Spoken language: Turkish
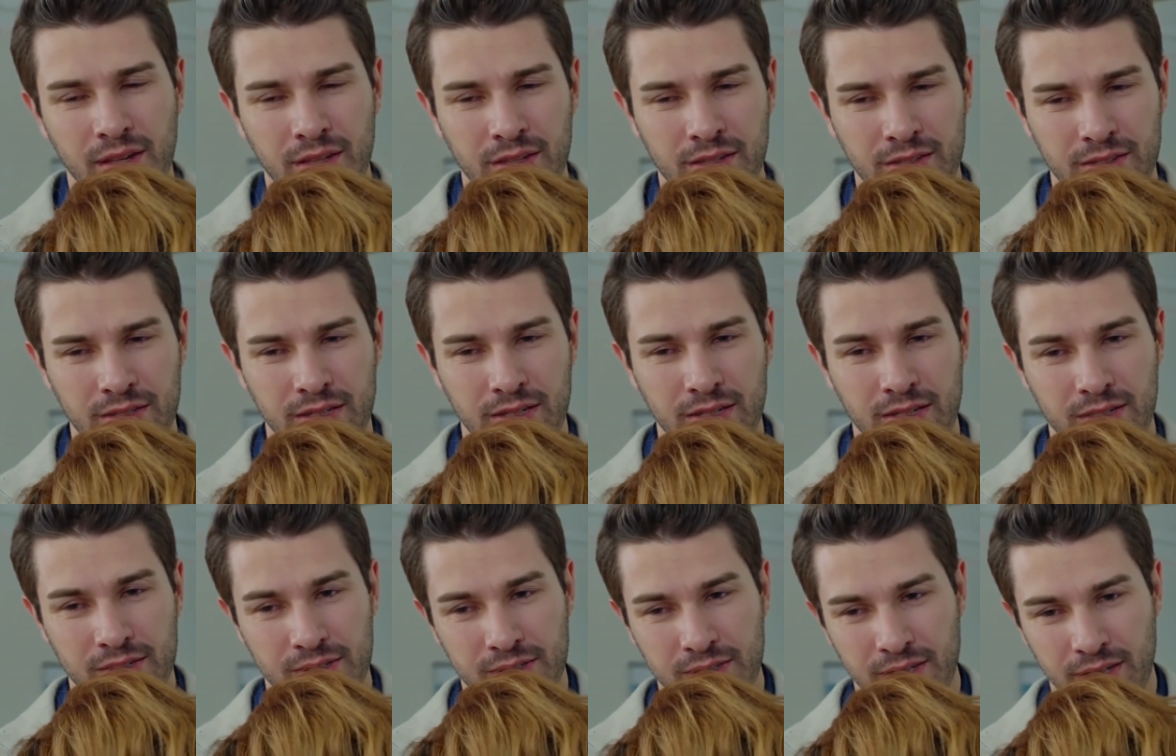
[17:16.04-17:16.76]
Sadece
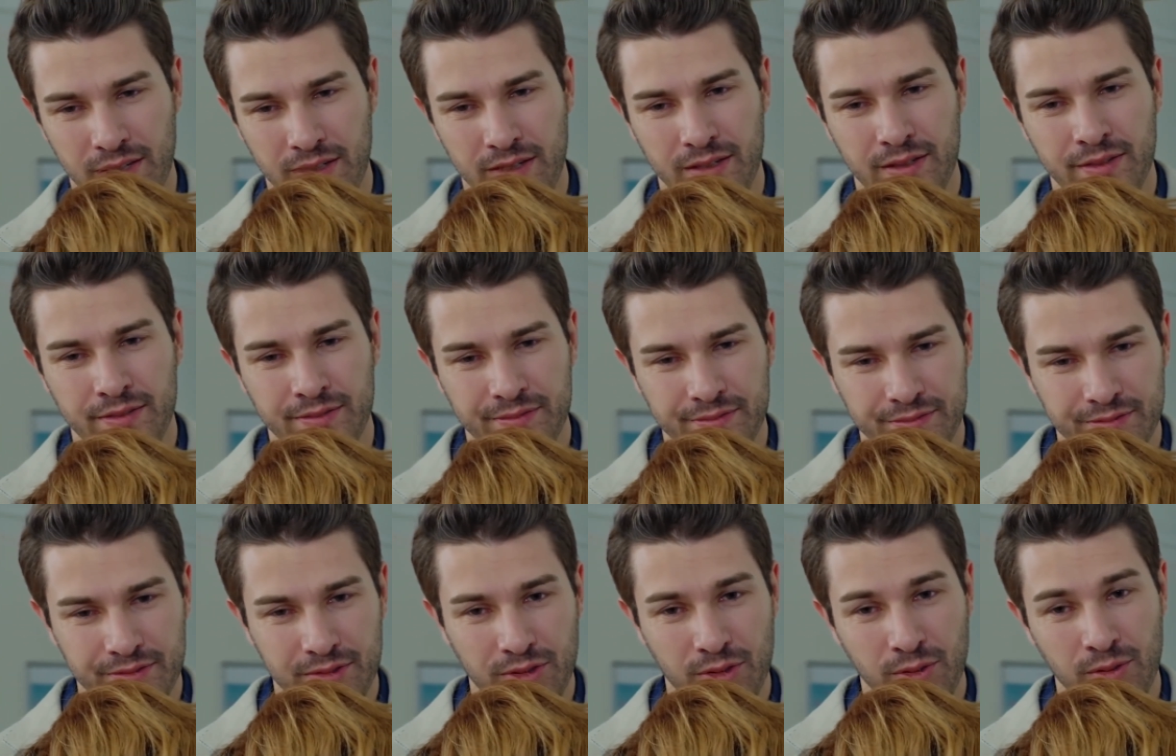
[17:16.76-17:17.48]
iyileşecek.
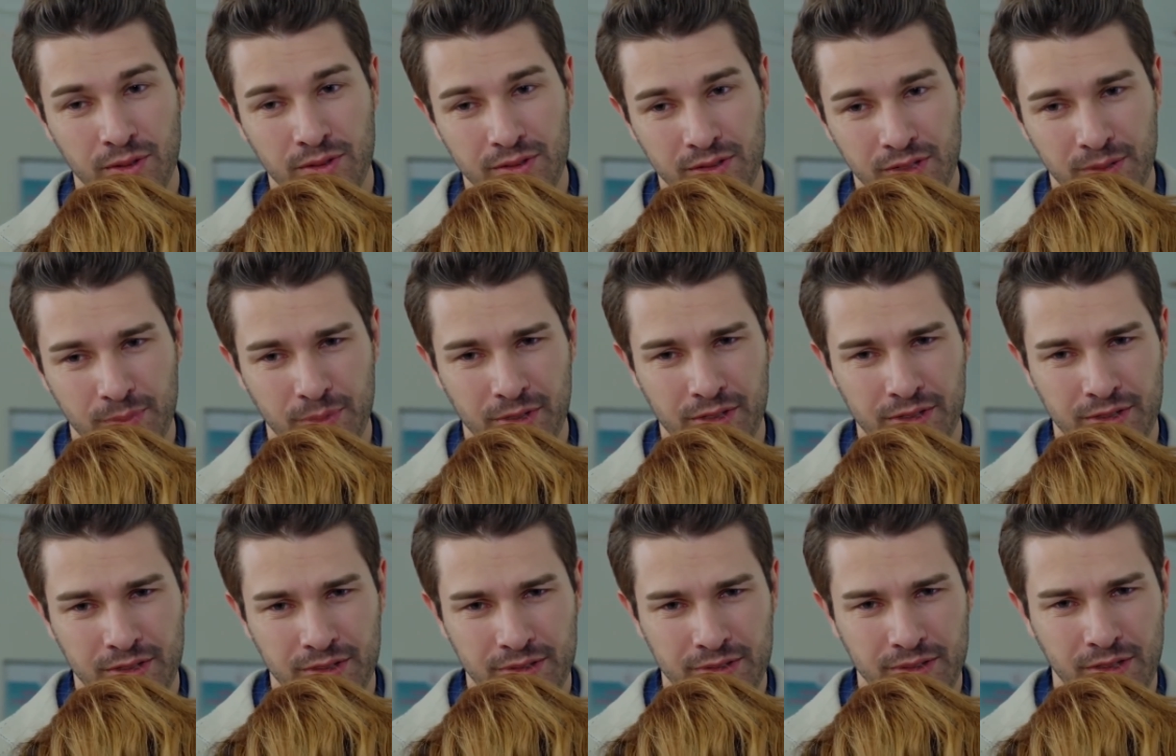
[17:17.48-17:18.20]
Sonrasına
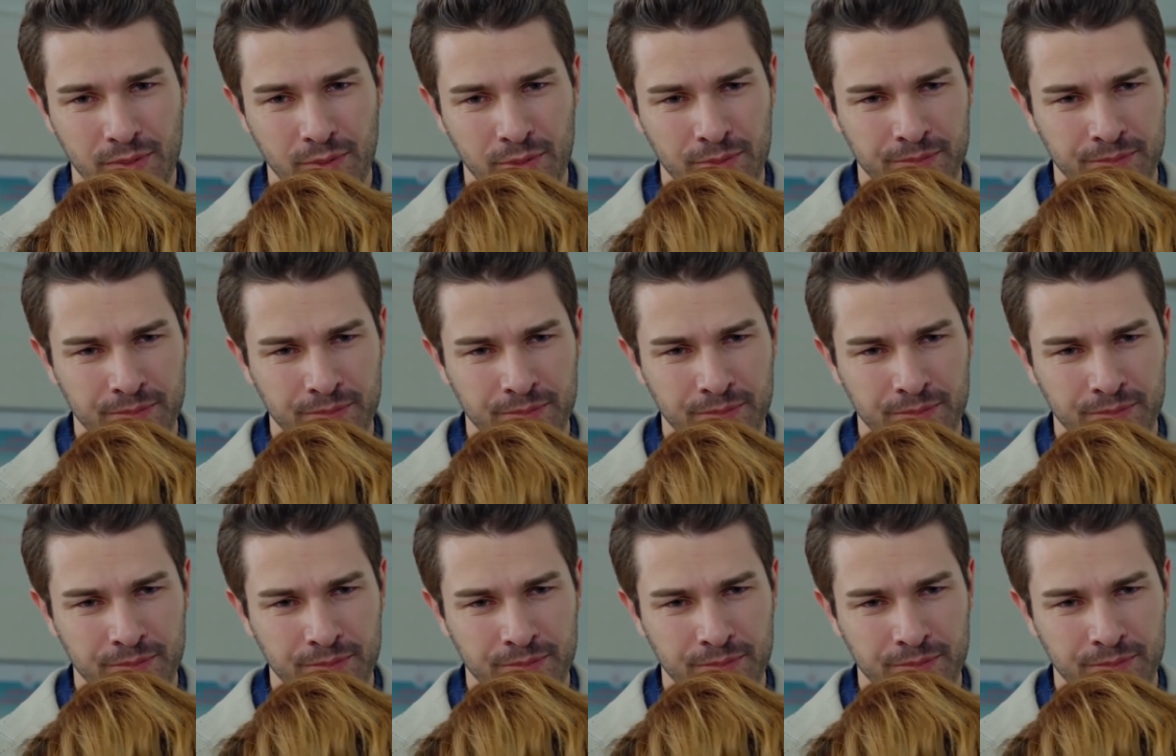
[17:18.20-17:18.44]
bakacağız